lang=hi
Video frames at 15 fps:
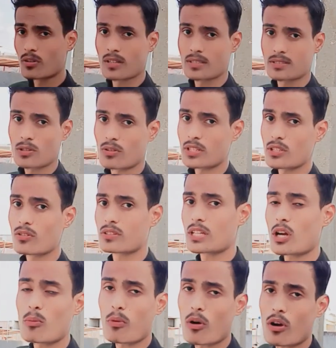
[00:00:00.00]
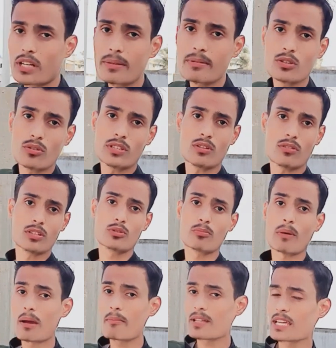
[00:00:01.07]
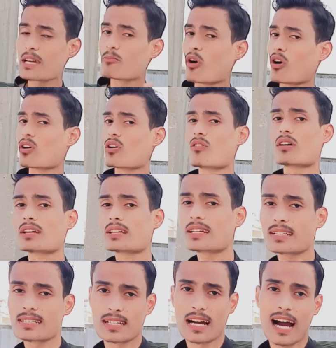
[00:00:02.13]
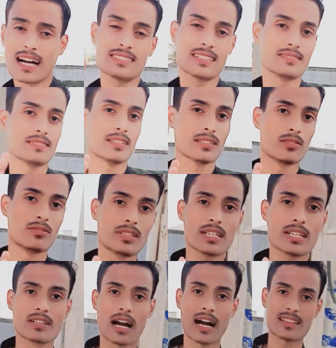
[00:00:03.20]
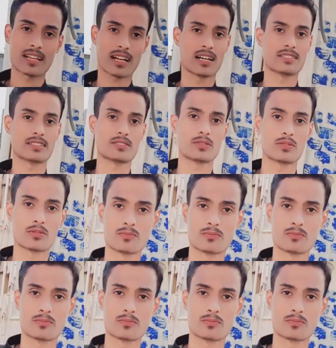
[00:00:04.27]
छोटी होती है और बाउंड्री भी छोटी होगी तुम्हारे पास एक मौका होगा कि घास रख सकते हो ठीक है घास लगा सकते हो